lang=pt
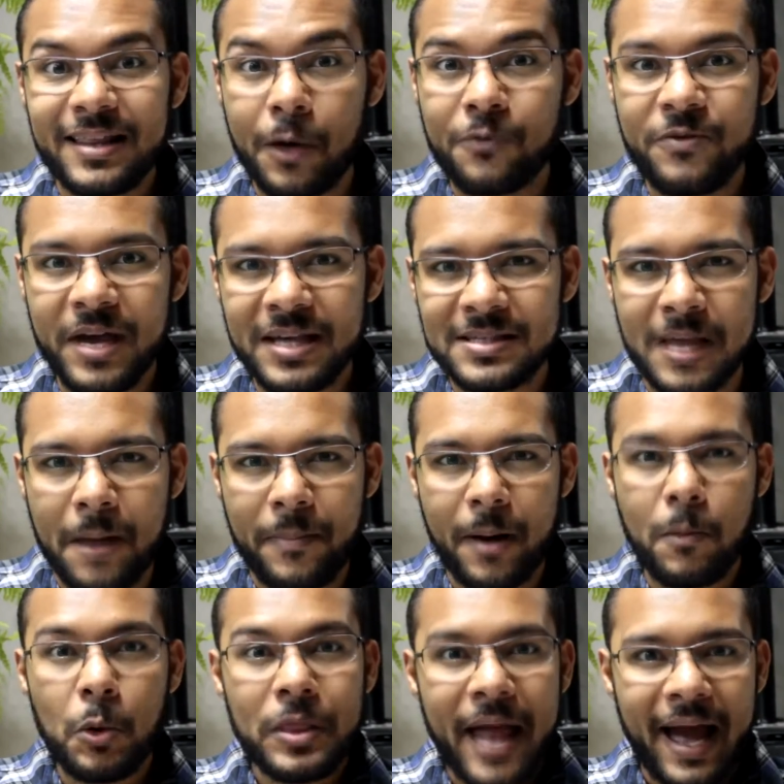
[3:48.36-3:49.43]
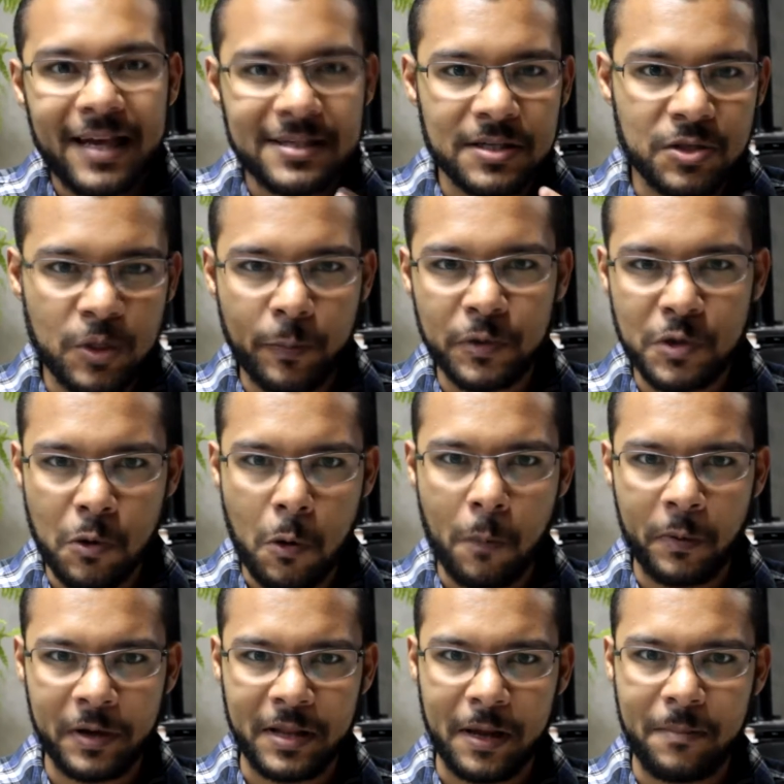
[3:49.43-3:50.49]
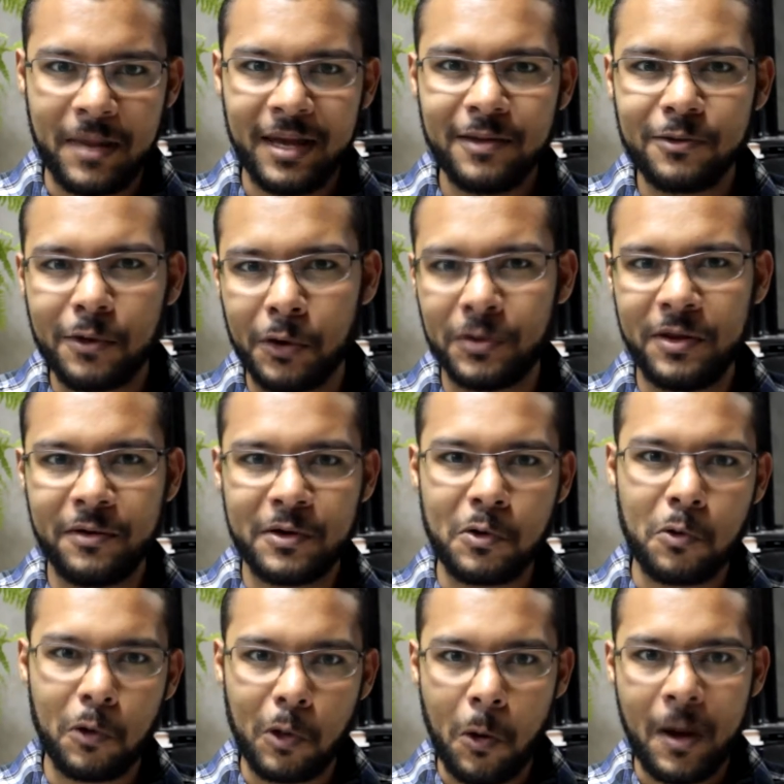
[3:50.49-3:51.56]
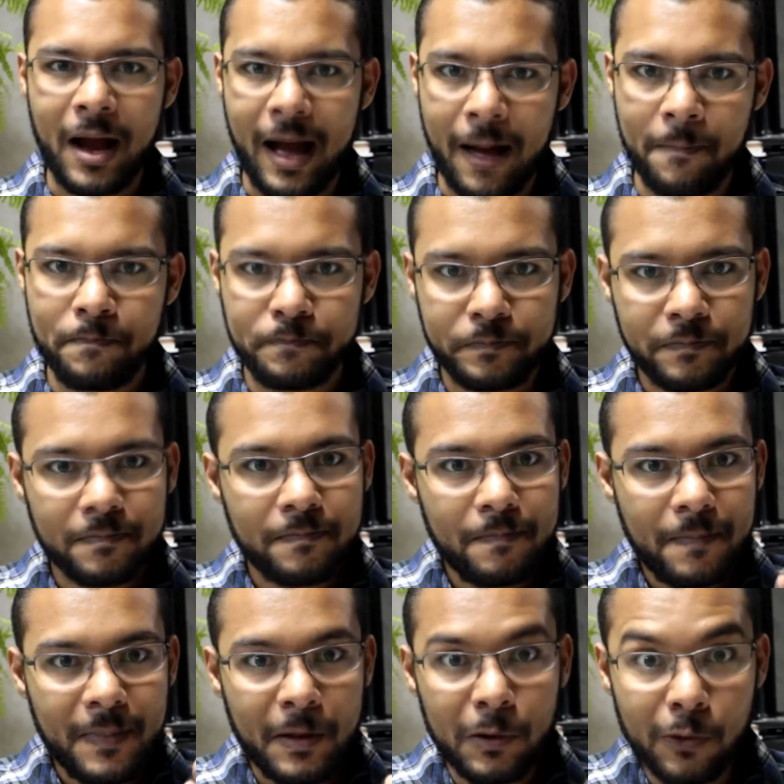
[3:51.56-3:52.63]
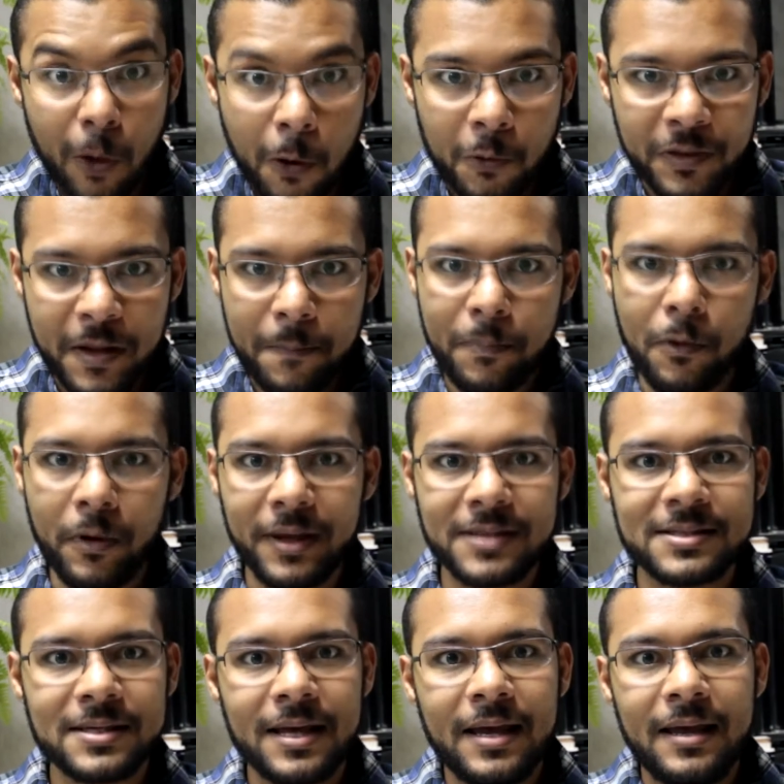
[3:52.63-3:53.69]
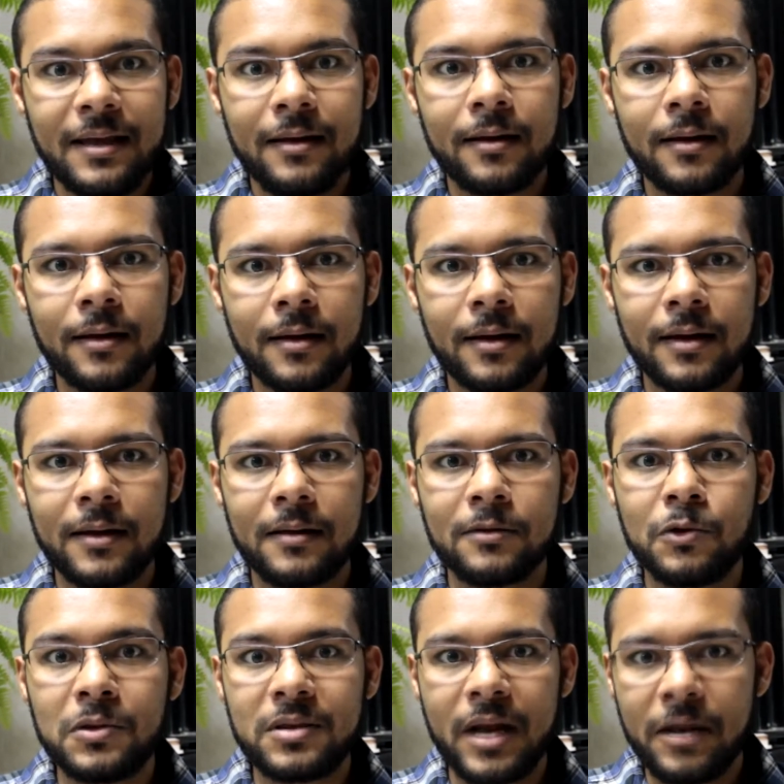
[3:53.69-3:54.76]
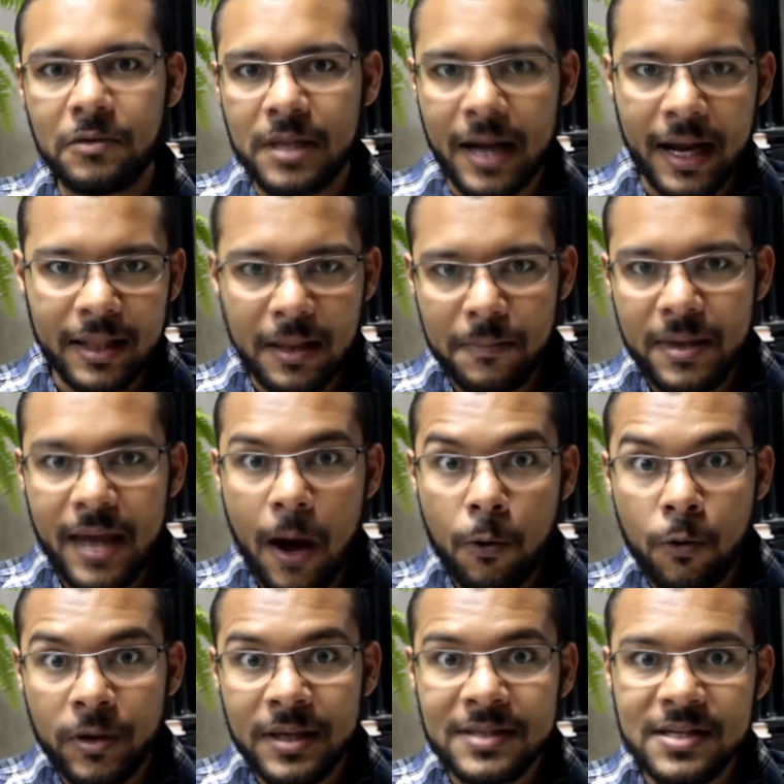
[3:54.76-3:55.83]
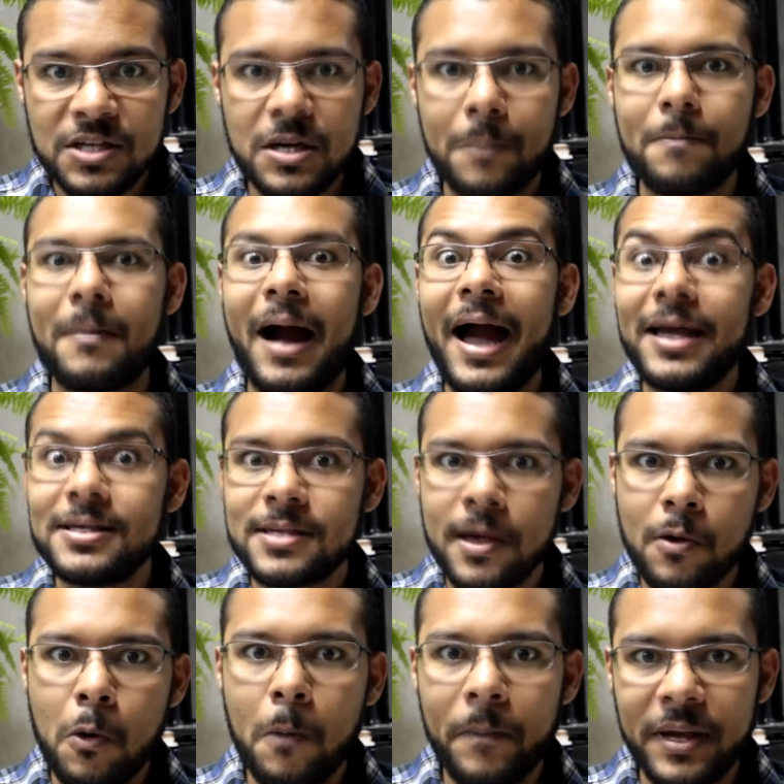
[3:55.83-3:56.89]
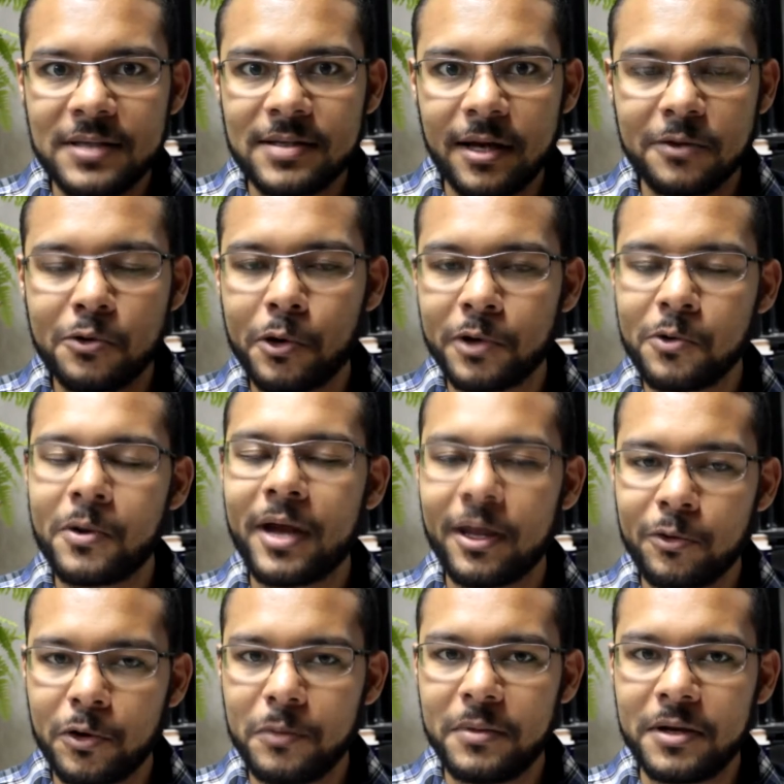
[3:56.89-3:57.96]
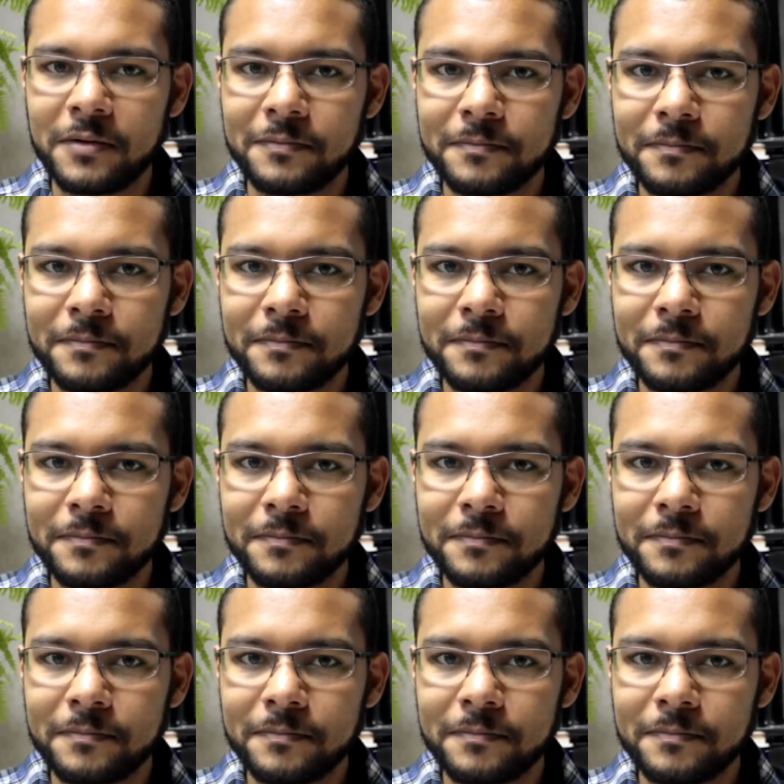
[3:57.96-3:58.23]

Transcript: talvez para mudar esse tipo de comportamento eu tenho que colocar logo depois uh, do treino da academia algo que seja mais recompensador do que dormir.